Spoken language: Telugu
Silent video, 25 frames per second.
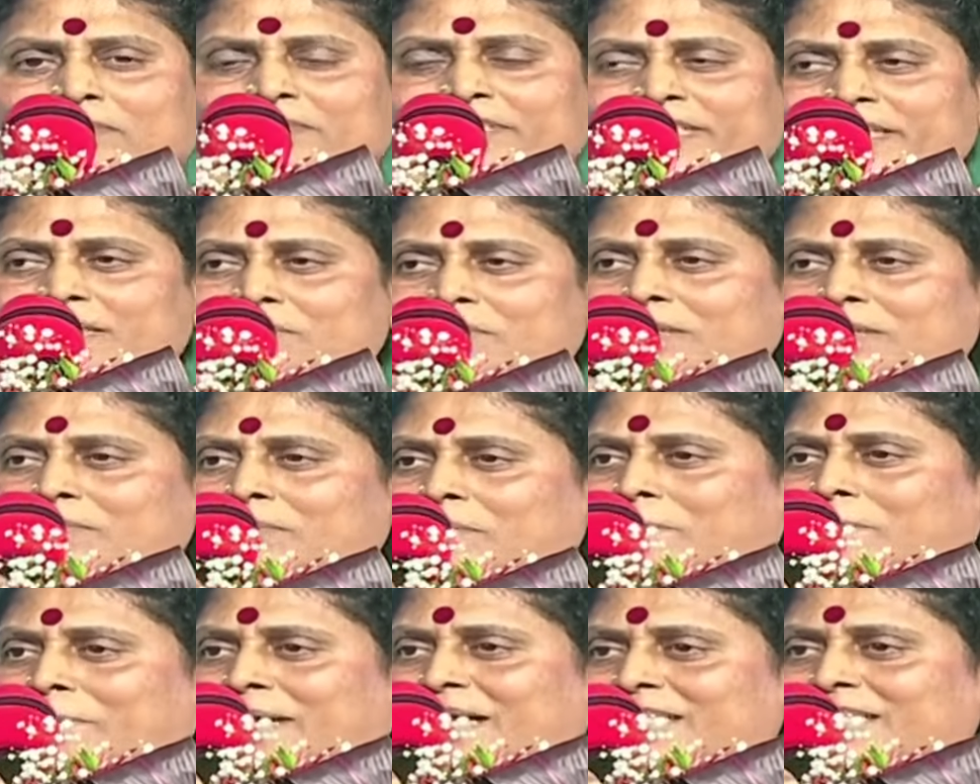
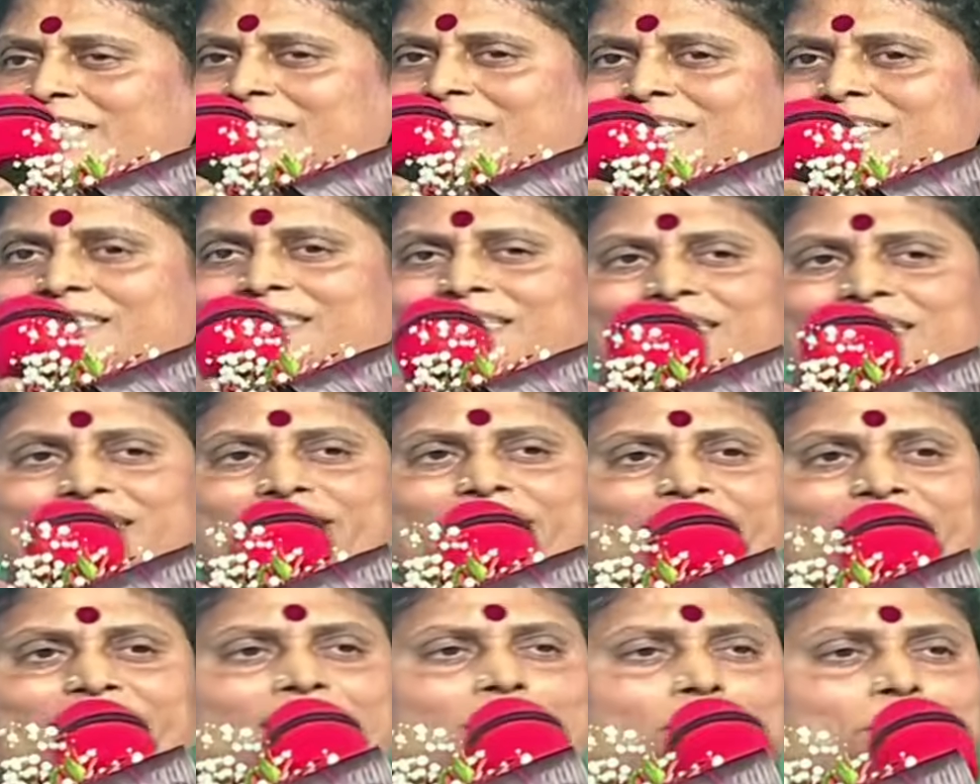షర్మిలమ్మ పాదయాత్ర
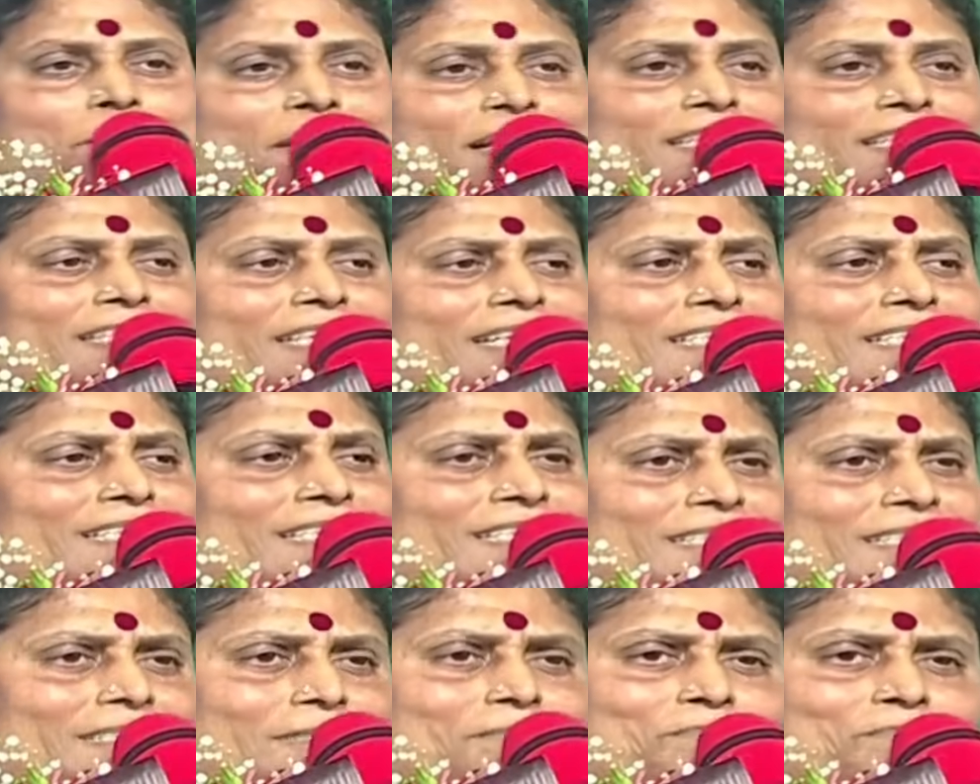జగన్ పాదయాత్ర